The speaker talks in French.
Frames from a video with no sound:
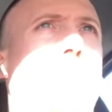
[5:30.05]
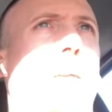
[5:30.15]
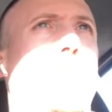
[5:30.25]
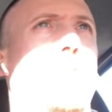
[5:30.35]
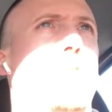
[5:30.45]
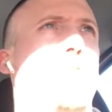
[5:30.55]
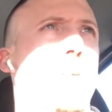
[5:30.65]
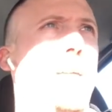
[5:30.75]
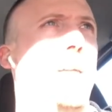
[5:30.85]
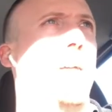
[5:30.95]
et je
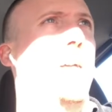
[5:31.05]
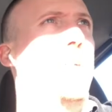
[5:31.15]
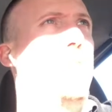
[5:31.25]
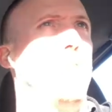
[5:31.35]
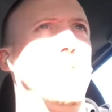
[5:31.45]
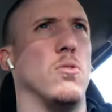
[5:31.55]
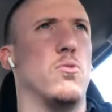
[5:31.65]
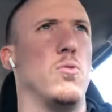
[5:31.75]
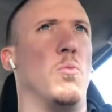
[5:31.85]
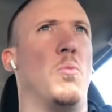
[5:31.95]
suis juste en
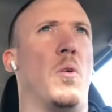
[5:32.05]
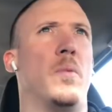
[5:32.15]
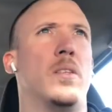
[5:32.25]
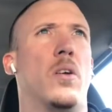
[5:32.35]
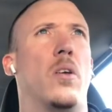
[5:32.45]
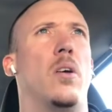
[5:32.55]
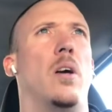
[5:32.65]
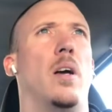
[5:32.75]
dessous de mon premier seuil.